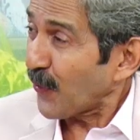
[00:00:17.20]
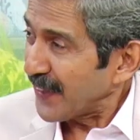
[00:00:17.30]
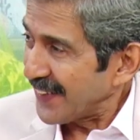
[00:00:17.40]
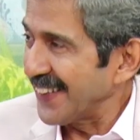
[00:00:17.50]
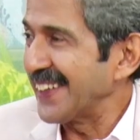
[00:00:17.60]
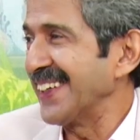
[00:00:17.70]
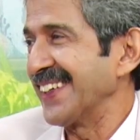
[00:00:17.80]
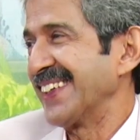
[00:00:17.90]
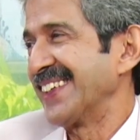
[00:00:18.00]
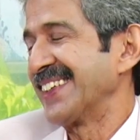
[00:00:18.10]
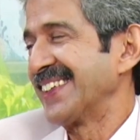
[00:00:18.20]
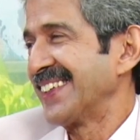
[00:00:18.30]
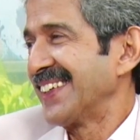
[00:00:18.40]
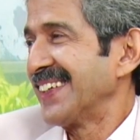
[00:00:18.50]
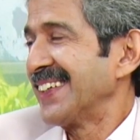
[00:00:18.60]
ऑफ दैट डिग्री
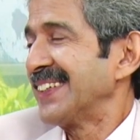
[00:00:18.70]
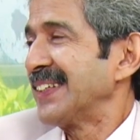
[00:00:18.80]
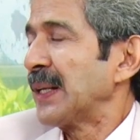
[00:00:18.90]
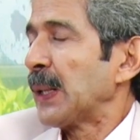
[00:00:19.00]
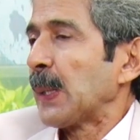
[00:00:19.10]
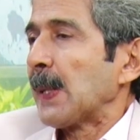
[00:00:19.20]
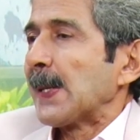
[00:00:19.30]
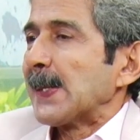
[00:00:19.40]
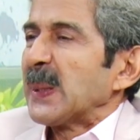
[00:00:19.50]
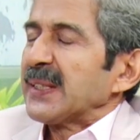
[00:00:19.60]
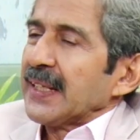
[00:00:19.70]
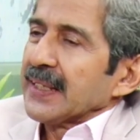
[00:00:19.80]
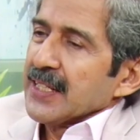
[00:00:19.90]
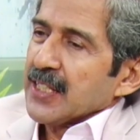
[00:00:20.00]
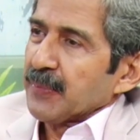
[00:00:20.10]
तो इस हवाले से आप क्या कहेंगे
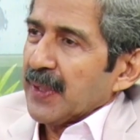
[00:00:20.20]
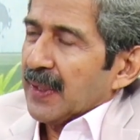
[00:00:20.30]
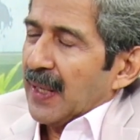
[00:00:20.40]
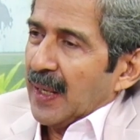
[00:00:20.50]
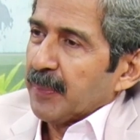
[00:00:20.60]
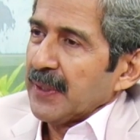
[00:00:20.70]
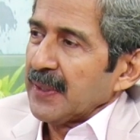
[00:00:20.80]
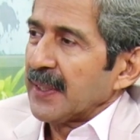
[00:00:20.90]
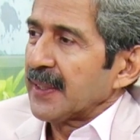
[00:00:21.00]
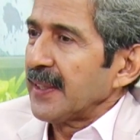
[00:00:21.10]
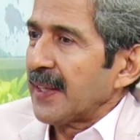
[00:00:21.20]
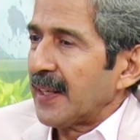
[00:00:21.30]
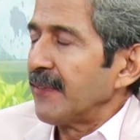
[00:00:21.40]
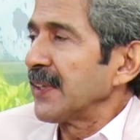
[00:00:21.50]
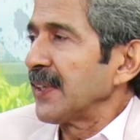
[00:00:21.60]
देखिए जब तक आपकी डिग्री
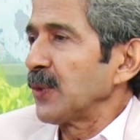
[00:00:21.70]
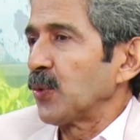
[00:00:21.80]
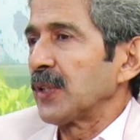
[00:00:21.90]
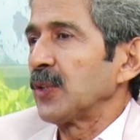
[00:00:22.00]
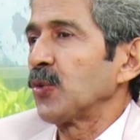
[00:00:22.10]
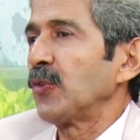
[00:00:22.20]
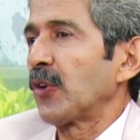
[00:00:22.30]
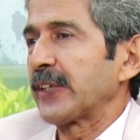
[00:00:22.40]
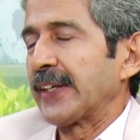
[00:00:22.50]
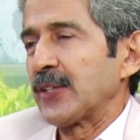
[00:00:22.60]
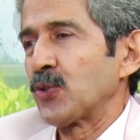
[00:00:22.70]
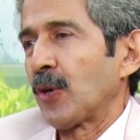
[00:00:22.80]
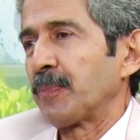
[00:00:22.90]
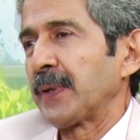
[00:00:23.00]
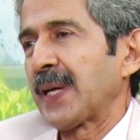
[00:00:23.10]
रेलेवेंट नहीं होगी यू नॉट गेट अ
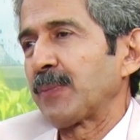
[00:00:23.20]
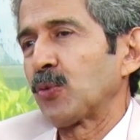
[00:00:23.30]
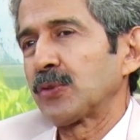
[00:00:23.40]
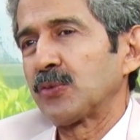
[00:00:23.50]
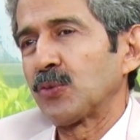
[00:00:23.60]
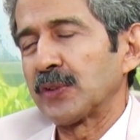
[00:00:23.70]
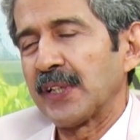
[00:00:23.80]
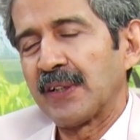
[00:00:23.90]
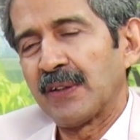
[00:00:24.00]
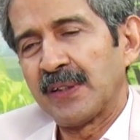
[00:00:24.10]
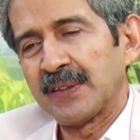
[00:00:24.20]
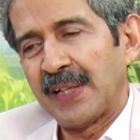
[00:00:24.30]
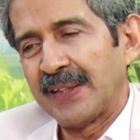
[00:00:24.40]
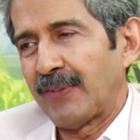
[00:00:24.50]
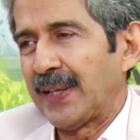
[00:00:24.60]
जॉब फिर आप कुर्ते रहोगे
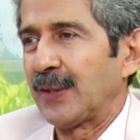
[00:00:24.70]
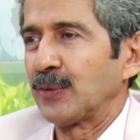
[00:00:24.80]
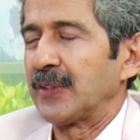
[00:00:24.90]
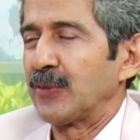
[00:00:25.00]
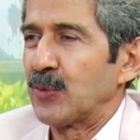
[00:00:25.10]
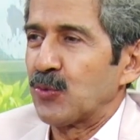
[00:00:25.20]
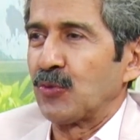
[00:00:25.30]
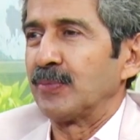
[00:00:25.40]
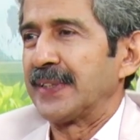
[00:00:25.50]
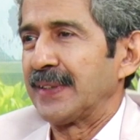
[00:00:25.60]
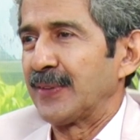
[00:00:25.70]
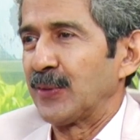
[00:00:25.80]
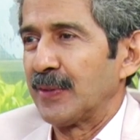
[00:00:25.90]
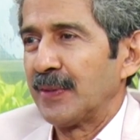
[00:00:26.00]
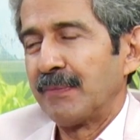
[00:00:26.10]
साईं फलानो थी वियो जुल्म थी
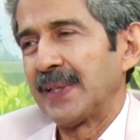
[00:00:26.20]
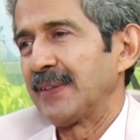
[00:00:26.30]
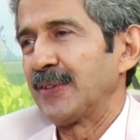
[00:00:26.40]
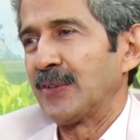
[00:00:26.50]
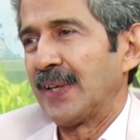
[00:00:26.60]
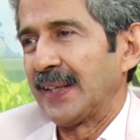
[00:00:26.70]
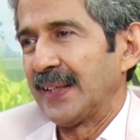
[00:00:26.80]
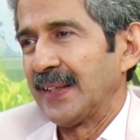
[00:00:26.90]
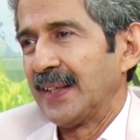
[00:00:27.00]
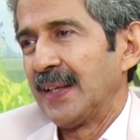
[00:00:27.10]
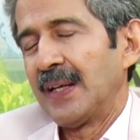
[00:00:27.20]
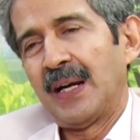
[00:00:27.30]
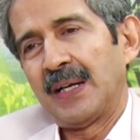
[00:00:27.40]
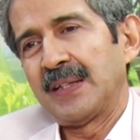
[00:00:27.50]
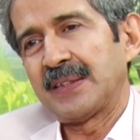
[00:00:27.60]
वियो मरी वियो आने
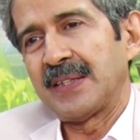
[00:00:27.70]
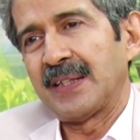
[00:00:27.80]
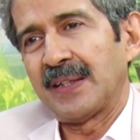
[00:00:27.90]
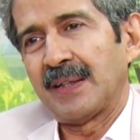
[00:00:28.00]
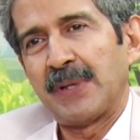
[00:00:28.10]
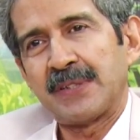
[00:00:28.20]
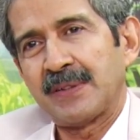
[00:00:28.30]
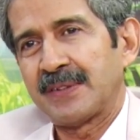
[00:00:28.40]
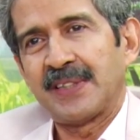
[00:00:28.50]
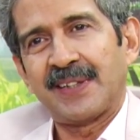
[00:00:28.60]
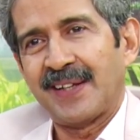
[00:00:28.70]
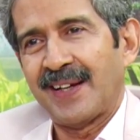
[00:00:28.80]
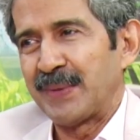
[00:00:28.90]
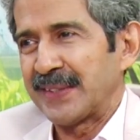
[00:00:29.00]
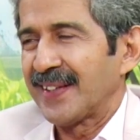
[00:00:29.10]
हाणे कीअं कयां बस जेके
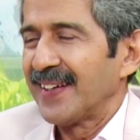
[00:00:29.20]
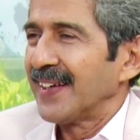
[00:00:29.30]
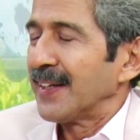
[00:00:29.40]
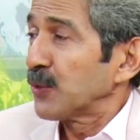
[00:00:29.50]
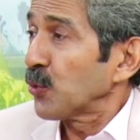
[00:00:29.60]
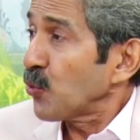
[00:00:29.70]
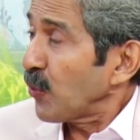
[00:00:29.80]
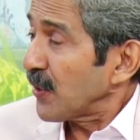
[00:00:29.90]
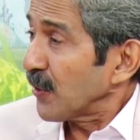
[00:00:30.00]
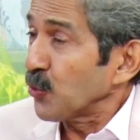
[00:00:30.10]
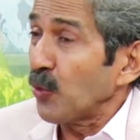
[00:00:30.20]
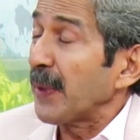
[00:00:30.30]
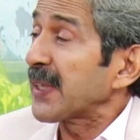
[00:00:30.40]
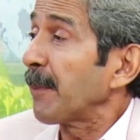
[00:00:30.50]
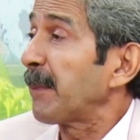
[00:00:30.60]
आहे हाँ, बस सो यू विल यू विल
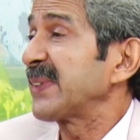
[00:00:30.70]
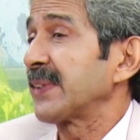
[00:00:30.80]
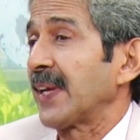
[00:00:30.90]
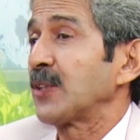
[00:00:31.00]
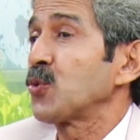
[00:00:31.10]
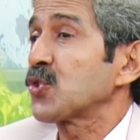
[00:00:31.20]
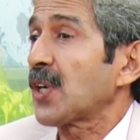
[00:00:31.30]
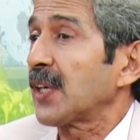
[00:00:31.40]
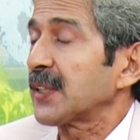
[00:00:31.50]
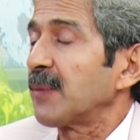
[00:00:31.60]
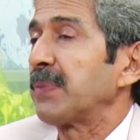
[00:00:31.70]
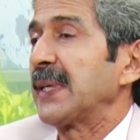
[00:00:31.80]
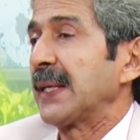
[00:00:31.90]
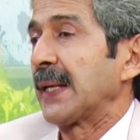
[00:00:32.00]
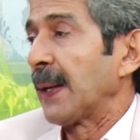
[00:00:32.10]
बिकम बेटर एंड यू स्टार्ट
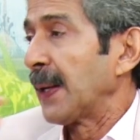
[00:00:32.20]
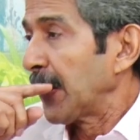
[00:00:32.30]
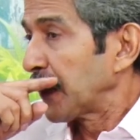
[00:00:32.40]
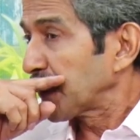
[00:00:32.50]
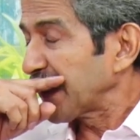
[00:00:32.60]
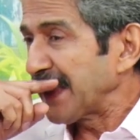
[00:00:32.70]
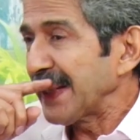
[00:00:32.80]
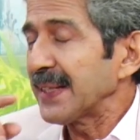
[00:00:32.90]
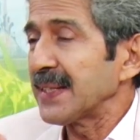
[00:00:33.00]
कंप्लेनिंग सो द थिंग